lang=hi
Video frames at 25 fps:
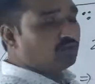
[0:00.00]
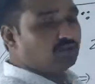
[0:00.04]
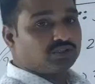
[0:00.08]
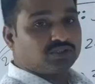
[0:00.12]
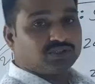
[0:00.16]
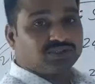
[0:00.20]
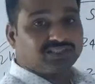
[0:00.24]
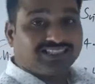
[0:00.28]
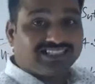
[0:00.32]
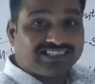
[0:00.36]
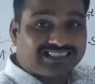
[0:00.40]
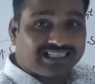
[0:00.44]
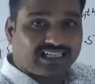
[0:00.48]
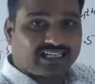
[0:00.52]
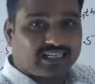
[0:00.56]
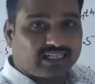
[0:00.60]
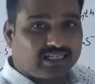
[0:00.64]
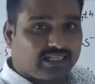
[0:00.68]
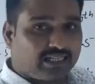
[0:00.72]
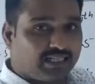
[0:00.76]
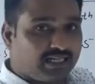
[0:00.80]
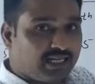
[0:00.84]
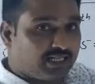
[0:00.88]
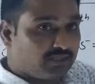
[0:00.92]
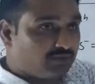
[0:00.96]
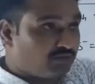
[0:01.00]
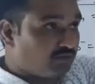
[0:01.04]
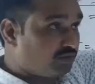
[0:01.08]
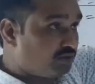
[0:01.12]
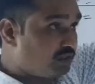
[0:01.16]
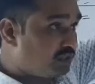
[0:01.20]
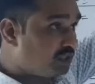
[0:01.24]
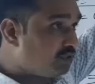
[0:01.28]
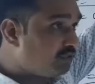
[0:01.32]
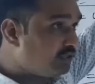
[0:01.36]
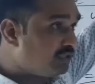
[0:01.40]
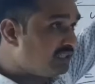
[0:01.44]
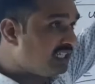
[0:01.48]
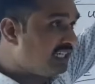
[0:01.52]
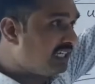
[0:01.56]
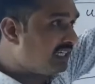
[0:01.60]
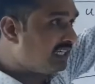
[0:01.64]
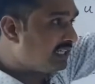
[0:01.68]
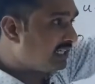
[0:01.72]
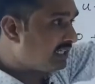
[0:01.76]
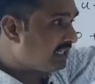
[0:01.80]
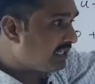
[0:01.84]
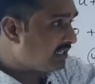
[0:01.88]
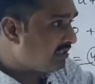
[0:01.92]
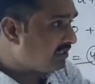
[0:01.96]
वो थ्री सेकंड ले रहा है तो जीरो से
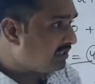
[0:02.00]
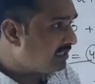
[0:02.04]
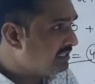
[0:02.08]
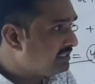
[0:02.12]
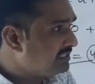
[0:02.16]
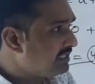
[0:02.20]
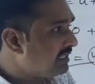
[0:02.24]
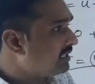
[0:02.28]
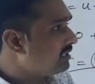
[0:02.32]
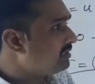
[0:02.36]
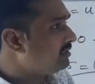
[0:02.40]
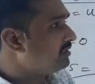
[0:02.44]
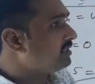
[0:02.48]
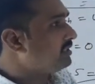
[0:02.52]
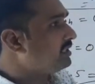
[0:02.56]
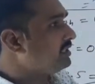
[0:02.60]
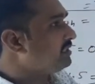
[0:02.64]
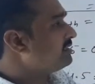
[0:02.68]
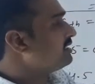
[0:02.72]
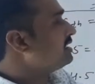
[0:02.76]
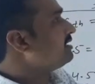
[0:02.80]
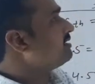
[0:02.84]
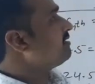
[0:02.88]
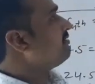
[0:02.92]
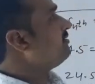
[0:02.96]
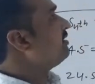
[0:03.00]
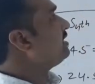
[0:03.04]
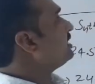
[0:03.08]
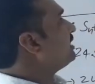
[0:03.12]
लेकर के थ्री सेकंड तक कितना ट्रैवल